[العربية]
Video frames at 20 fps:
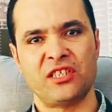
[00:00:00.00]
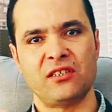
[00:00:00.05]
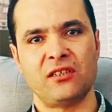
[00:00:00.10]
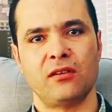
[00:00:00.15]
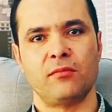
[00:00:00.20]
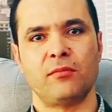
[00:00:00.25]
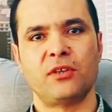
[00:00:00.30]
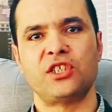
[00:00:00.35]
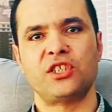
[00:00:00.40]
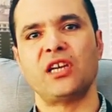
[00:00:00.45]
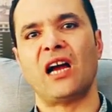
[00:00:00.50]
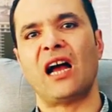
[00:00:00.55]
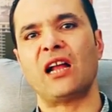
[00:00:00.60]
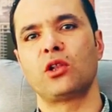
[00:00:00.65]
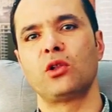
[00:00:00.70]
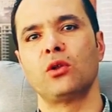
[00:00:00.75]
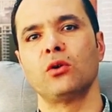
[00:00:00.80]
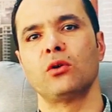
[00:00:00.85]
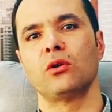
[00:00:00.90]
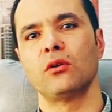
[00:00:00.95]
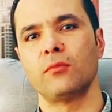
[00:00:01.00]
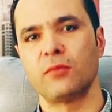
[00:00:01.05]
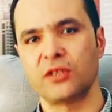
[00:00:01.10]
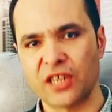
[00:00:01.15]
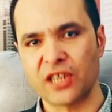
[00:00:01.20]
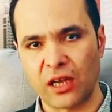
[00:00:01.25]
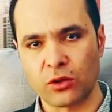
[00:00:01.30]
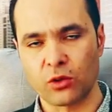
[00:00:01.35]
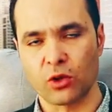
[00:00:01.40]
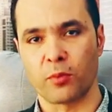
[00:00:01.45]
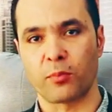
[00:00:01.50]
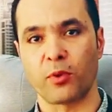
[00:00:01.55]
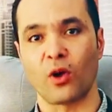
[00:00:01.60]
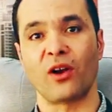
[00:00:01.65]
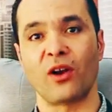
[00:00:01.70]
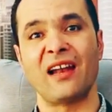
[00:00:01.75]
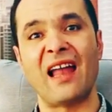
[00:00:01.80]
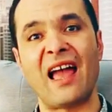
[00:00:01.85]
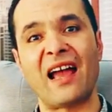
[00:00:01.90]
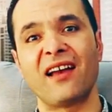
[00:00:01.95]
باش باش يعدلوا باش يعدلوا
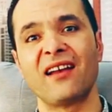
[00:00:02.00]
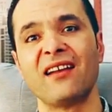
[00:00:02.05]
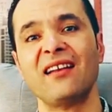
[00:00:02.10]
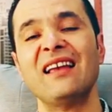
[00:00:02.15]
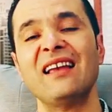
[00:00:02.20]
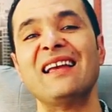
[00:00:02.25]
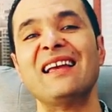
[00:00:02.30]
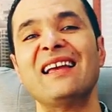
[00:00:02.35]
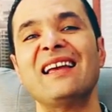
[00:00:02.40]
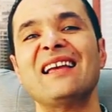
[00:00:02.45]
البلان لكن